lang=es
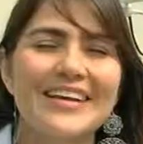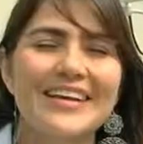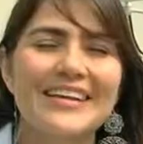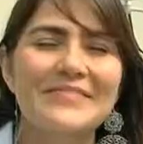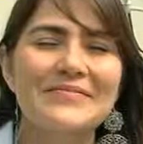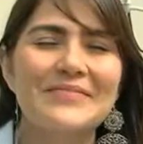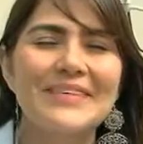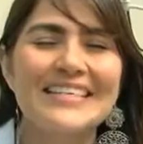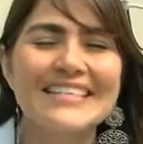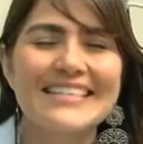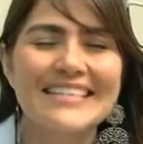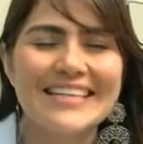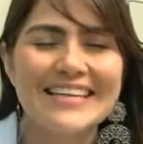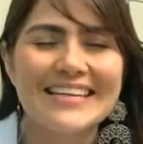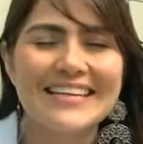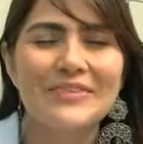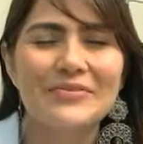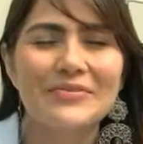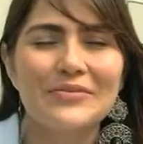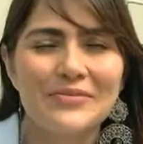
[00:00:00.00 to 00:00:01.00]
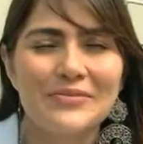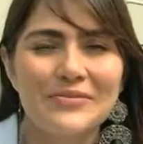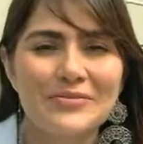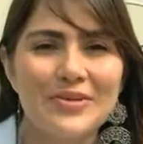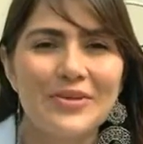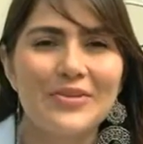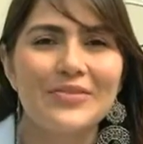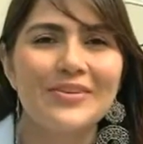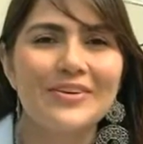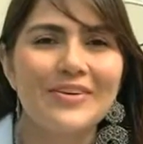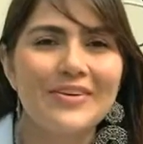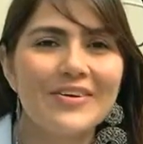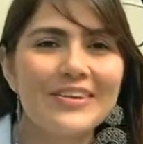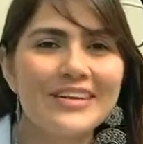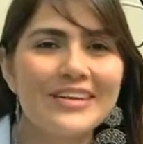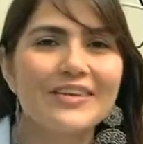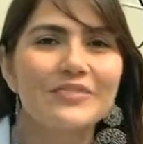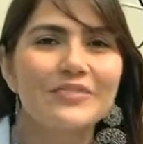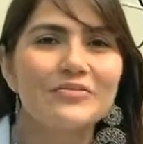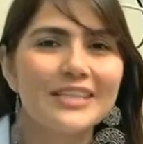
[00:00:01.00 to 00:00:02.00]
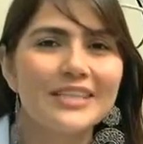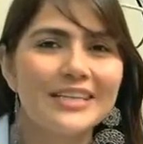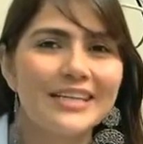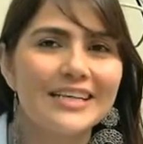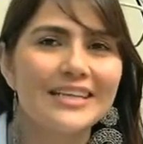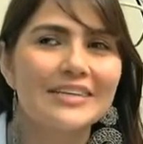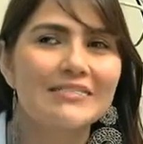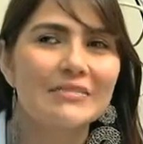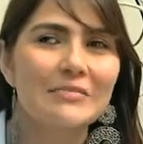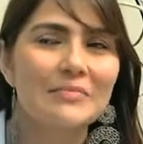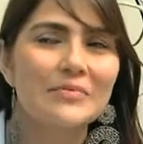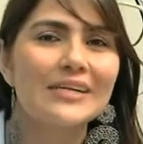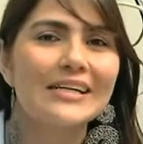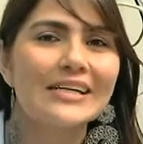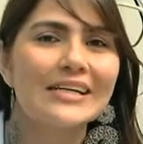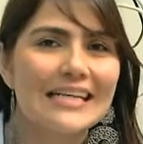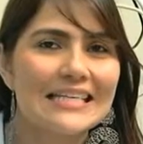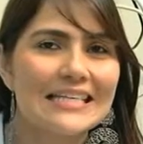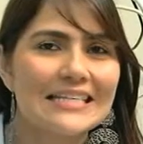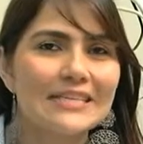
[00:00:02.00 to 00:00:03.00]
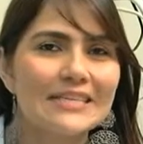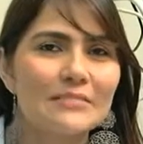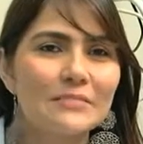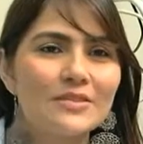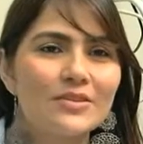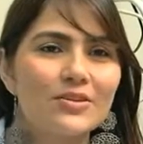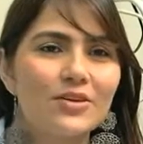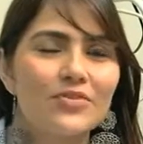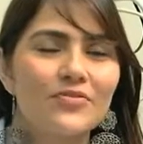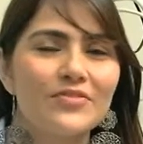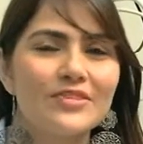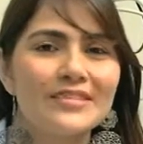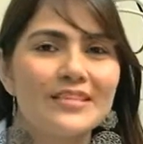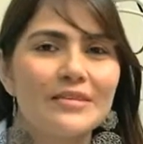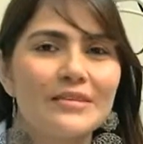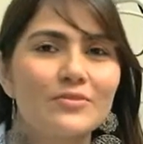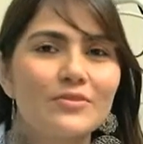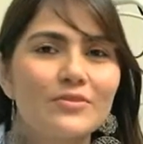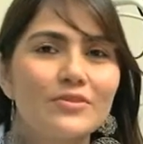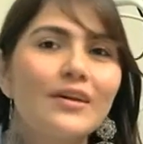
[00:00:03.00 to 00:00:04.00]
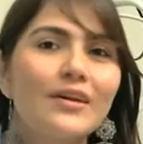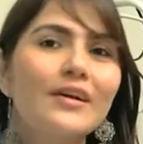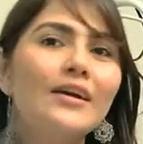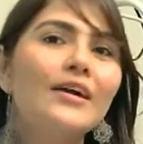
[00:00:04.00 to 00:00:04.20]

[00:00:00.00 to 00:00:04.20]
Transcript: El paciente o el usuario debe venir a Opticaribe por el gran servicio que ofrecemos